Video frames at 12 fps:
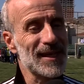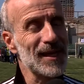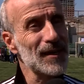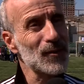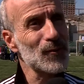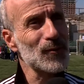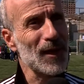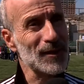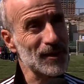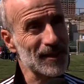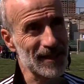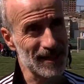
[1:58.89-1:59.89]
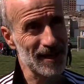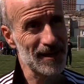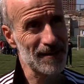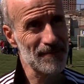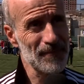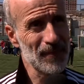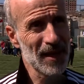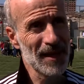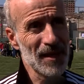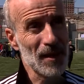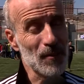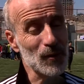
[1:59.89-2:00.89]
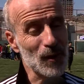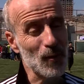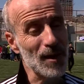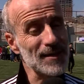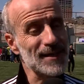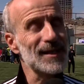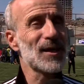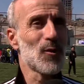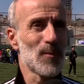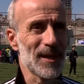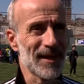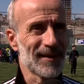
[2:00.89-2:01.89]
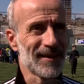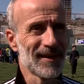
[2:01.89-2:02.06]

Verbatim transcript: شهر وعشرة أيام متواصل يوميا